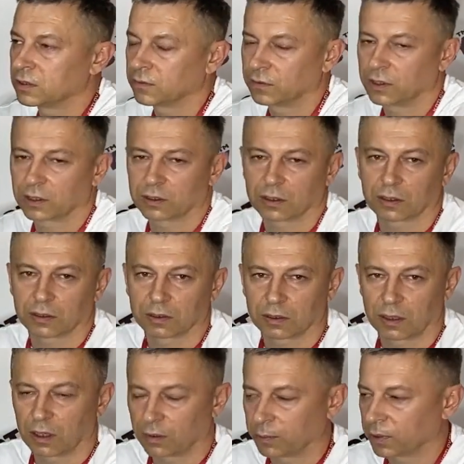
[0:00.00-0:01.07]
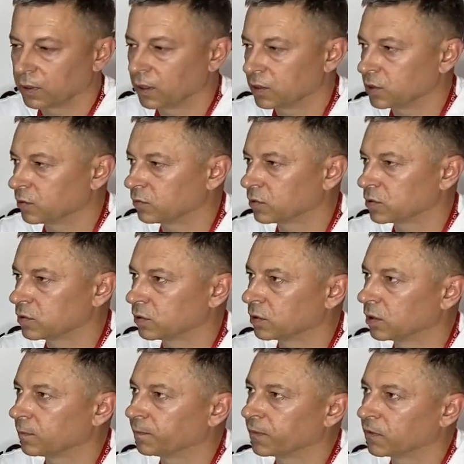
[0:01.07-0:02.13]
дефлекторы для подачи
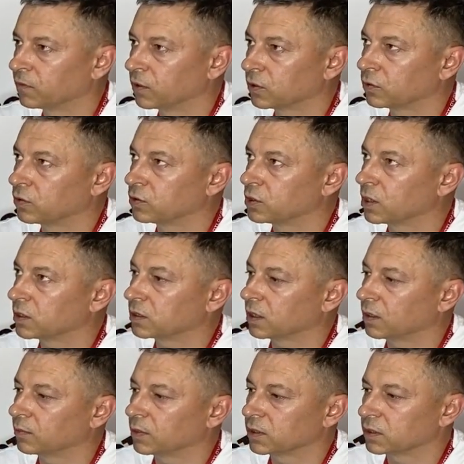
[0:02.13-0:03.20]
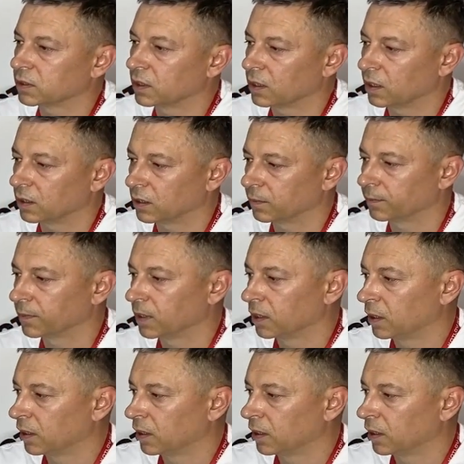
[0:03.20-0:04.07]
воздуха в верхнюю часть камеры сгорания.